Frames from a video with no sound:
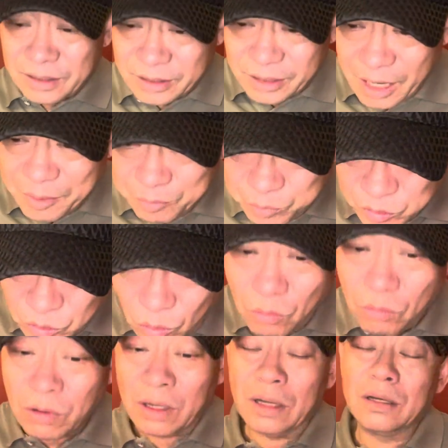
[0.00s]
干不
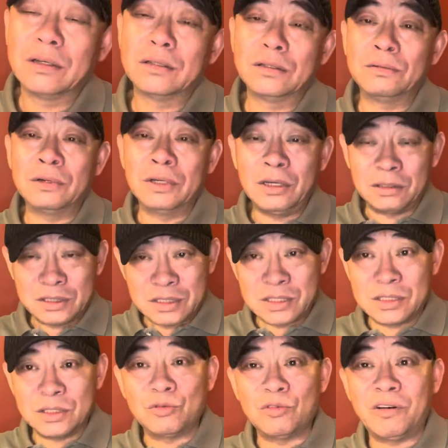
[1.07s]
动了，我要
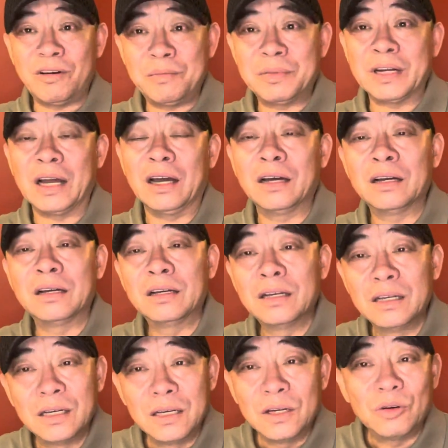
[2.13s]
辞国防部长，
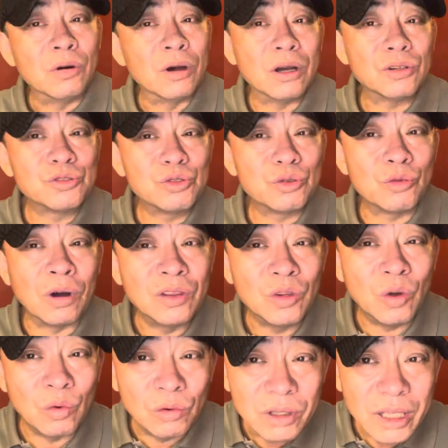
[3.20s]
我要去管
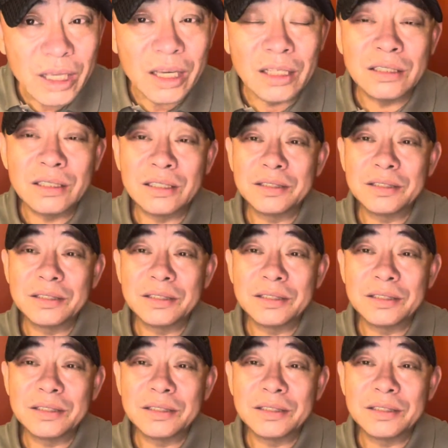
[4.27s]
农业去。